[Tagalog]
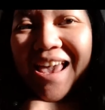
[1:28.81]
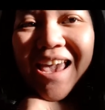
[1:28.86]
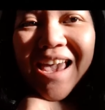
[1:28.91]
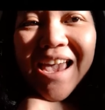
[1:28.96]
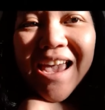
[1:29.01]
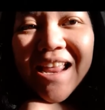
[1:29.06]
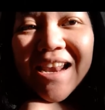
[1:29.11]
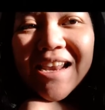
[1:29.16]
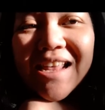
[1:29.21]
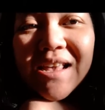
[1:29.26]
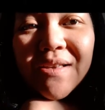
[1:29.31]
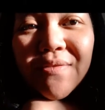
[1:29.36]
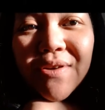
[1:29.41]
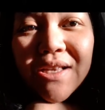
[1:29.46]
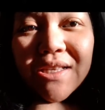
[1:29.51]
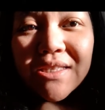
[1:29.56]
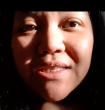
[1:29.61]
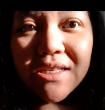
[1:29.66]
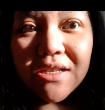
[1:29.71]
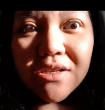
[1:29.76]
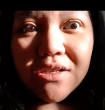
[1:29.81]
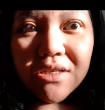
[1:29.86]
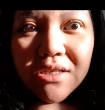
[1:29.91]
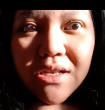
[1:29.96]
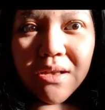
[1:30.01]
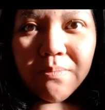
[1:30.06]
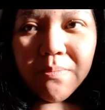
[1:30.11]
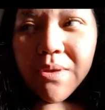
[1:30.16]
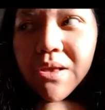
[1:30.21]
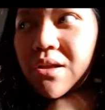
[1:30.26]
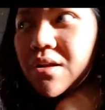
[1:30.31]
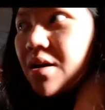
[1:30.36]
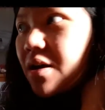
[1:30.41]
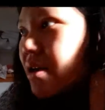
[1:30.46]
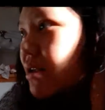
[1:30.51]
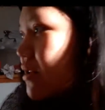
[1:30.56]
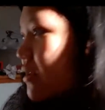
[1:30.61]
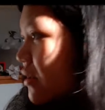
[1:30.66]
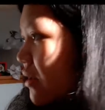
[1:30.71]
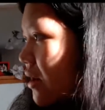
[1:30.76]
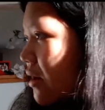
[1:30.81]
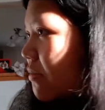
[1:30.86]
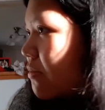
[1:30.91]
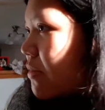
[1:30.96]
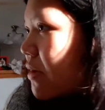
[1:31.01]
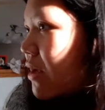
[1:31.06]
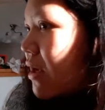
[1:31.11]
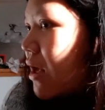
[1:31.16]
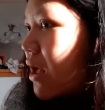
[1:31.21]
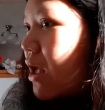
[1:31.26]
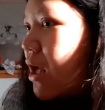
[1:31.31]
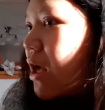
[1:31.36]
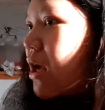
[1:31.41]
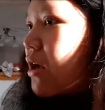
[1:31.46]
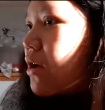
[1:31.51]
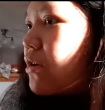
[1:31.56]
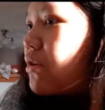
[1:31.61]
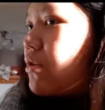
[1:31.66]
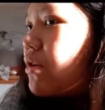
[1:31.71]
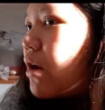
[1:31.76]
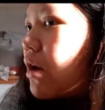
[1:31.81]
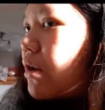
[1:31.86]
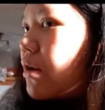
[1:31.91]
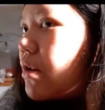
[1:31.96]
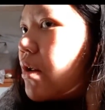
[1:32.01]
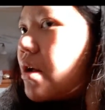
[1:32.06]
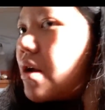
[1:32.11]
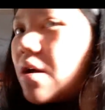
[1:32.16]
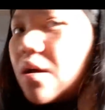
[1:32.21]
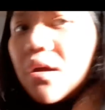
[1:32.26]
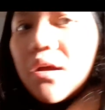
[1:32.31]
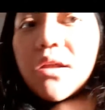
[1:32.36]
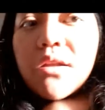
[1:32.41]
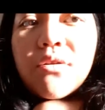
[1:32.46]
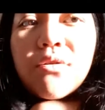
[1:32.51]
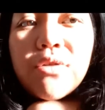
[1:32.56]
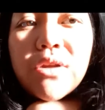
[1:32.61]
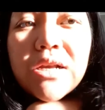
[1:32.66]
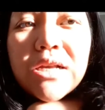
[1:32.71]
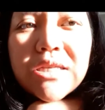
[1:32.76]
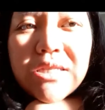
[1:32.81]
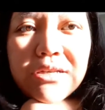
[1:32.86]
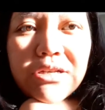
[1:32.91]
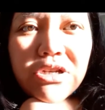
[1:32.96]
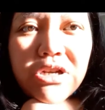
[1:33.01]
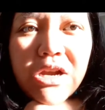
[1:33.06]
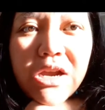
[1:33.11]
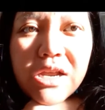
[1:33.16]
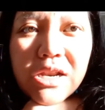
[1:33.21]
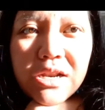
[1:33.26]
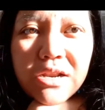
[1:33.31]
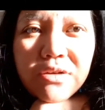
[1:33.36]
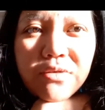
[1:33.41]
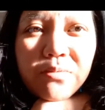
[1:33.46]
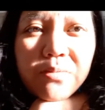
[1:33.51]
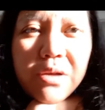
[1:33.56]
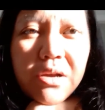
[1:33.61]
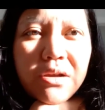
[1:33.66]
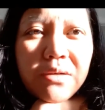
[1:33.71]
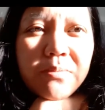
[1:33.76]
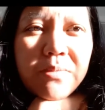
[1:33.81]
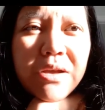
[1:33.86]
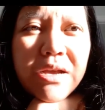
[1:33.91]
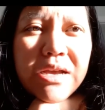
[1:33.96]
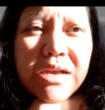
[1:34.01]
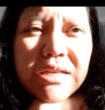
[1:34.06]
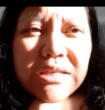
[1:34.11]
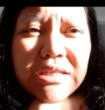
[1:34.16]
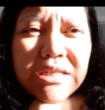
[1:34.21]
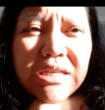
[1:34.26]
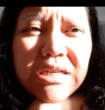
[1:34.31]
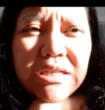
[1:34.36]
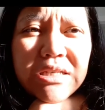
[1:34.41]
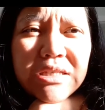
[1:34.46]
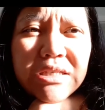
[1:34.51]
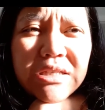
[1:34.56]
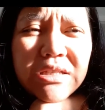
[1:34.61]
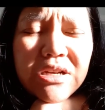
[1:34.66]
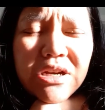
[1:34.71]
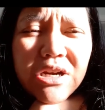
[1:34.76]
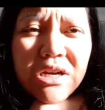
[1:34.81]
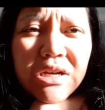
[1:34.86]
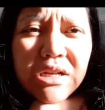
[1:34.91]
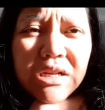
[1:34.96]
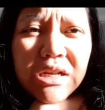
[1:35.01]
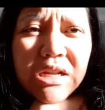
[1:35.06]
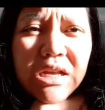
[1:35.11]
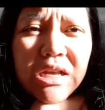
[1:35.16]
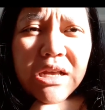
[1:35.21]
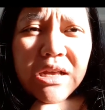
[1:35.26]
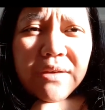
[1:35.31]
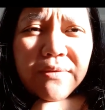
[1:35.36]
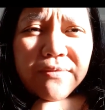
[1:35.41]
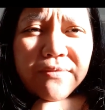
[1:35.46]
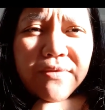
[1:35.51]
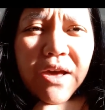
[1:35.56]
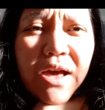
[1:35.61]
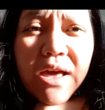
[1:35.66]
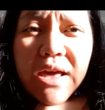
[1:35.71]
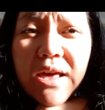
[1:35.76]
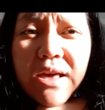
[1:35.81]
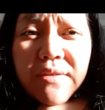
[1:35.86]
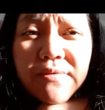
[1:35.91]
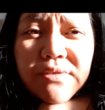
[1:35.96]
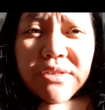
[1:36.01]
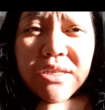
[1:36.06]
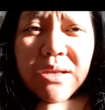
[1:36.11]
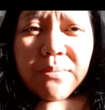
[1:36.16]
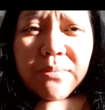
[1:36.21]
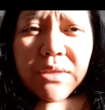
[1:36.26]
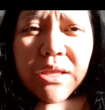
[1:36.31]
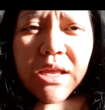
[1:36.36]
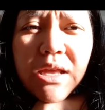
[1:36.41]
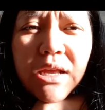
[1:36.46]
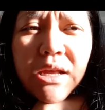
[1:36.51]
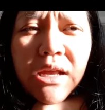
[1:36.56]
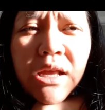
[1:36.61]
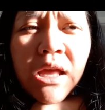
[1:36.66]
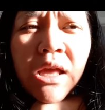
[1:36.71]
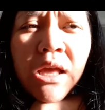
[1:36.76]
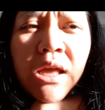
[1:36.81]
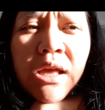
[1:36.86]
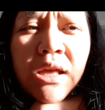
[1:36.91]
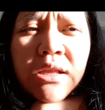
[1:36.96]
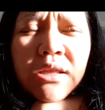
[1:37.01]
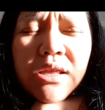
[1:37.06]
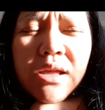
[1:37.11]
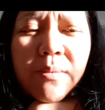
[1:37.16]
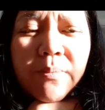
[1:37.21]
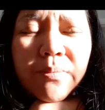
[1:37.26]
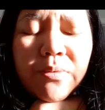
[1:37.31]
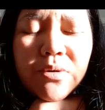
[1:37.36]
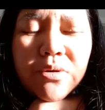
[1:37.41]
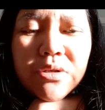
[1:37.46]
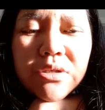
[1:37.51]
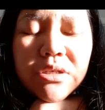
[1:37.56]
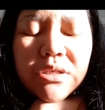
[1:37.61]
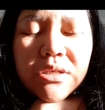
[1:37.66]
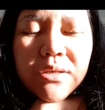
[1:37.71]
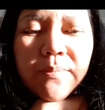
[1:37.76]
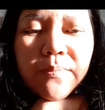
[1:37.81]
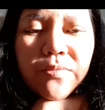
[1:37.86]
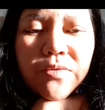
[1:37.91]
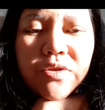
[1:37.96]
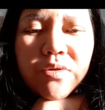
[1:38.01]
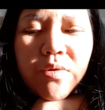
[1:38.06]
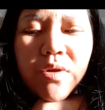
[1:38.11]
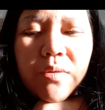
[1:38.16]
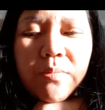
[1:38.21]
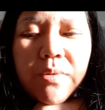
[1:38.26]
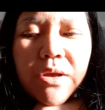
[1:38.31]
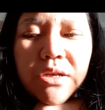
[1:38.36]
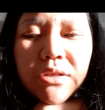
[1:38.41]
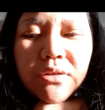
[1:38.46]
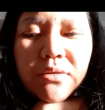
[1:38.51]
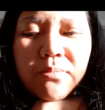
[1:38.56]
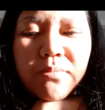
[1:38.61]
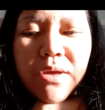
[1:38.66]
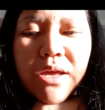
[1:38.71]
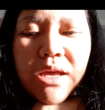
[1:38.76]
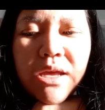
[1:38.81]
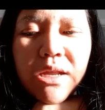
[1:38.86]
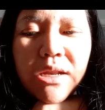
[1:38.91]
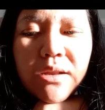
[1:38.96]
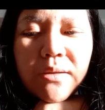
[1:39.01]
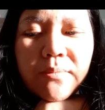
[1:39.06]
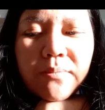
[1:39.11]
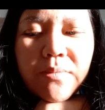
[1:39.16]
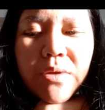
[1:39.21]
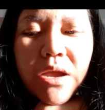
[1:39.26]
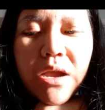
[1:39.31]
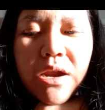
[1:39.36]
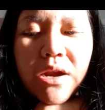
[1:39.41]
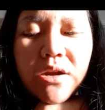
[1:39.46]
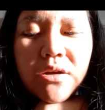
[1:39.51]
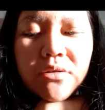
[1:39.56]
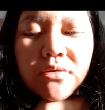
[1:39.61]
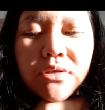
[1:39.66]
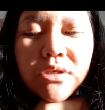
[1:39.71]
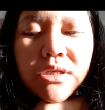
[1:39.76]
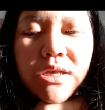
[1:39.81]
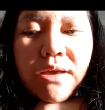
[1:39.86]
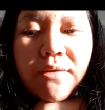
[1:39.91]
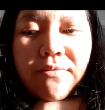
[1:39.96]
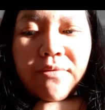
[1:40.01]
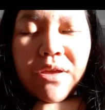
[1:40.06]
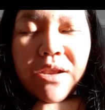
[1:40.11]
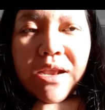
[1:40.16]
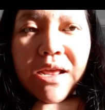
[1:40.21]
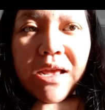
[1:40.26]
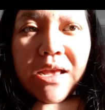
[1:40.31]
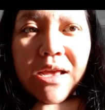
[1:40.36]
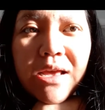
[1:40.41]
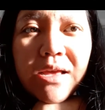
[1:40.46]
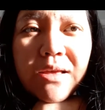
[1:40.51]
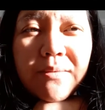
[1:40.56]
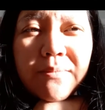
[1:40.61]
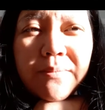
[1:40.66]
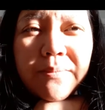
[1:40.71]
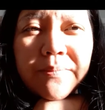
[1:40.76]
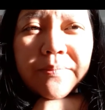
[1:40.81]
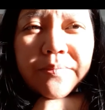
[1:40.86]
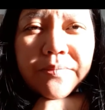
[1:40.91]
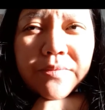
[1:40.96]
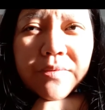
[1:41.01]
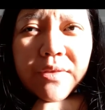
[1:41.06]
And Eva still sleeping, guys. Grabe. An ano, nagising siya kaninang umaga, mga 6.35 something. Tapos, she went back to bed, mga around 7 a.m.